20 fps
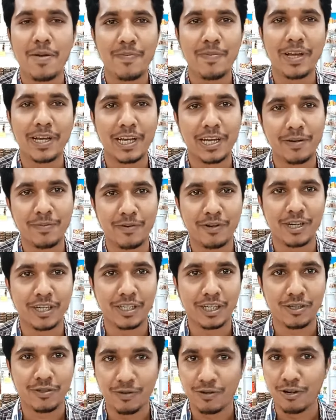মেকেন
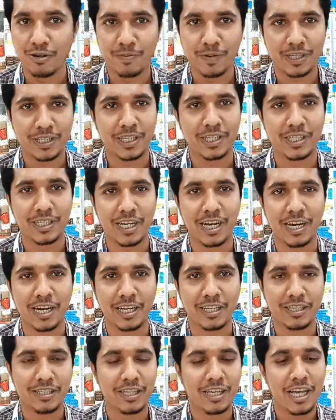প্রোডাক্টে ষোলো পার্সেন্ট ছাড়
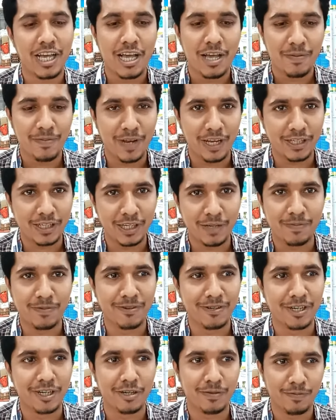আছে প্লাস্টিক
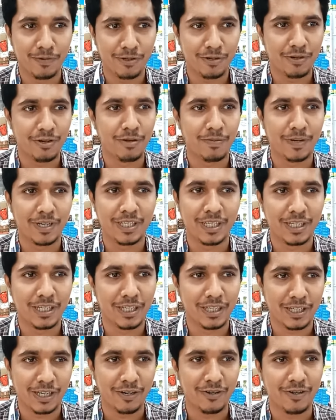পণ্যের উপর ষোলো পার্সেন্ট
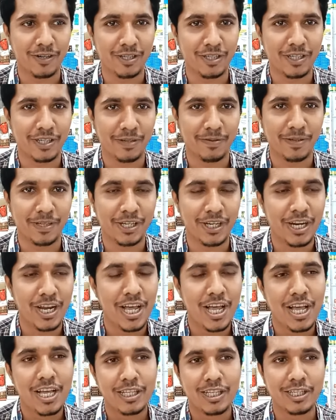ডিসকাউন্ট আছে আমাদের
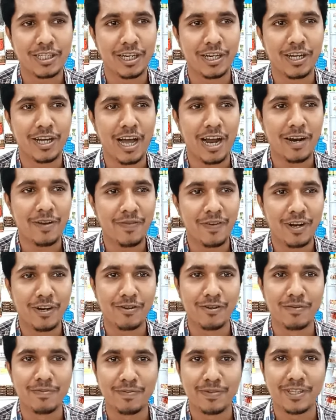তাছাড়া আর এফ এল
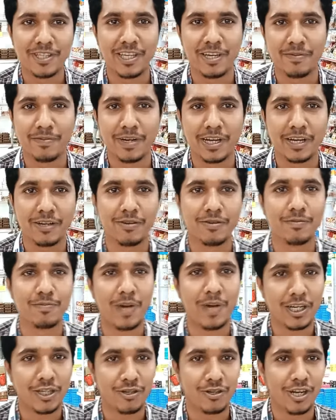কোম্পিতে আমরা এখন
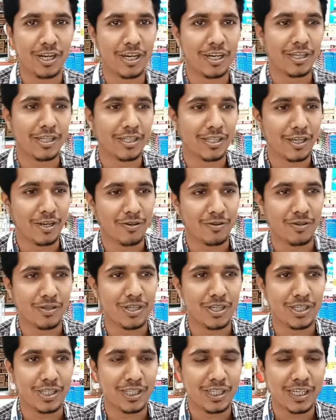পাঁচশো টাকা ডিসকাউন্ট
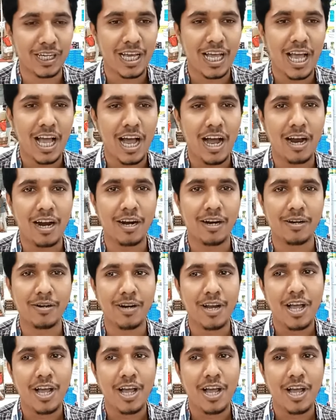দিচ্ছি আর